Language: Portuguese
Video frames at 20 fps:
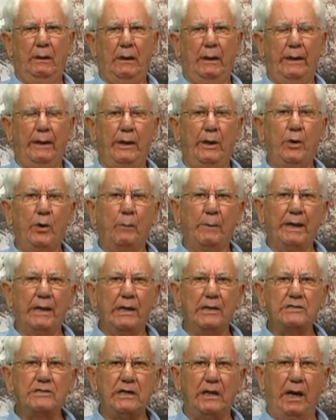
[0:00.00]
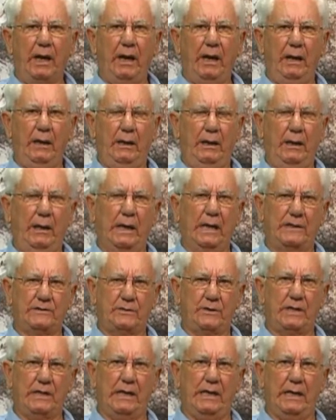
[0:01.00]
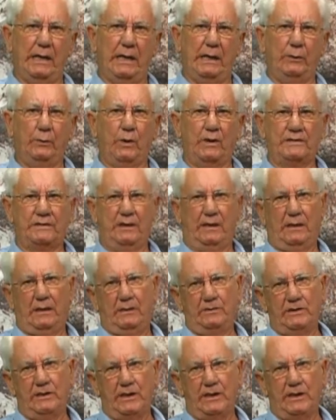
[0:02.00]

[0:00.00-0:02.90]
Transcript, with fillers: é, eu homenageei a, a nossa